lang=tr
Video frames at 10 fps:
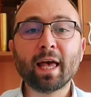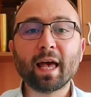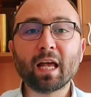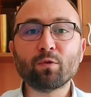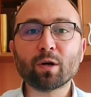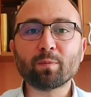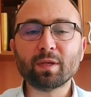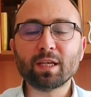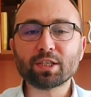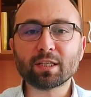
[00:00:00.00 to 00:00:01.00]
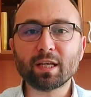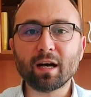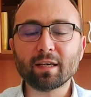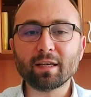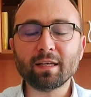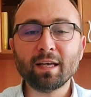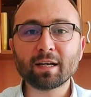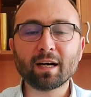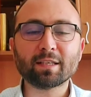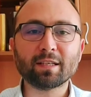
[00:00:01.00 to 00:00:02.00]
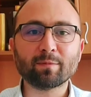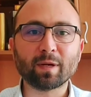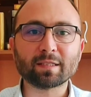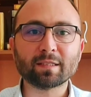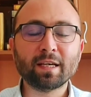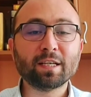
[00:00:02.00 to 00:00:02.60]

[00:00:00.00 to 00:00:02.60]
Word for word: En ufak bir işe dahi katılmaz